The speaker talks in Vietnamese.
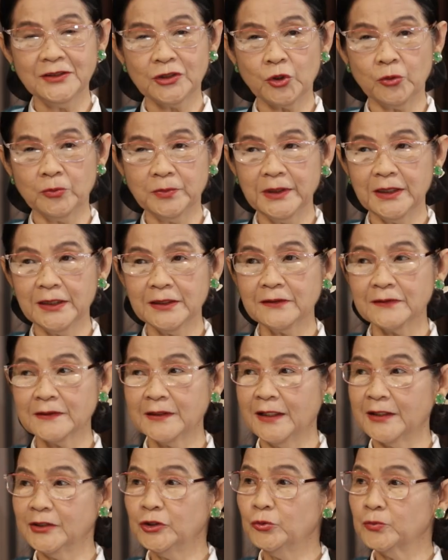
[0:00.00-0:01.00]
người cùng giới có
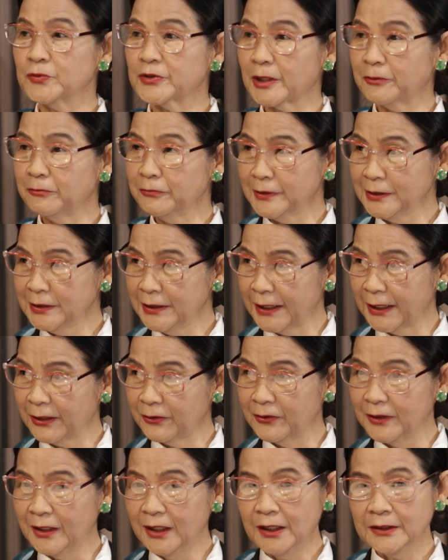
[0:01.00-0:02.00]
thể chung sống với
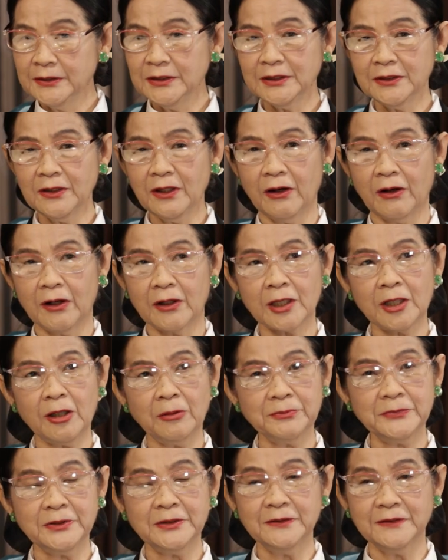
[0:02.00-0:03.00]
nhau ừ. nhưng họ
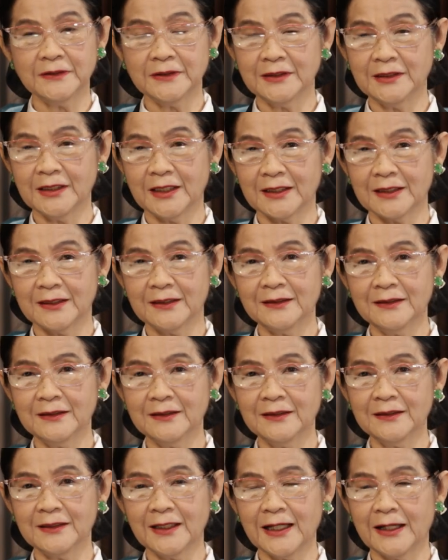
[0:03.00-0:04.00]
không thừa
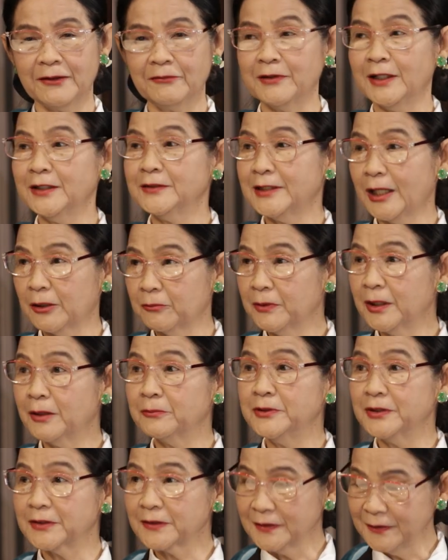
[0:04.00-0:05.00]
nhận là vợ chồng
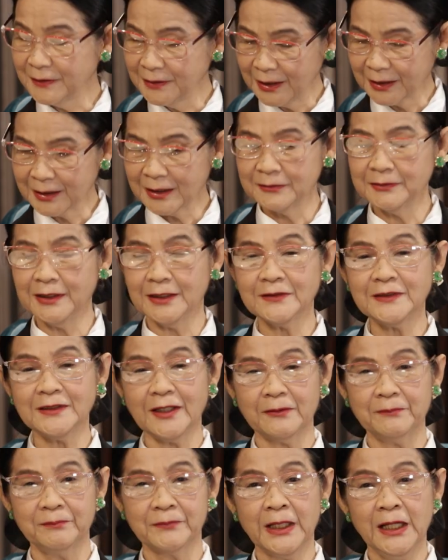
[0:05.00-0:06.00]
không được thừa nhận là vợ
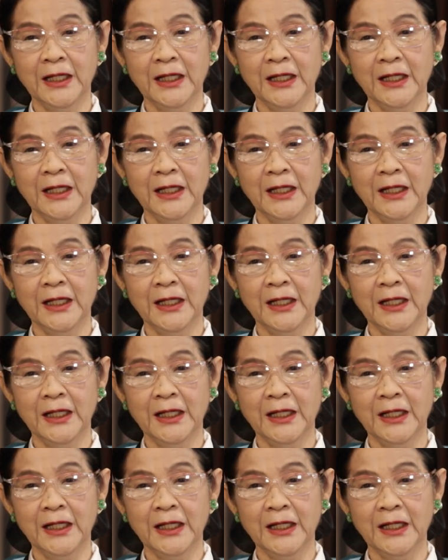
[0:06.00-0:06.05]
chồng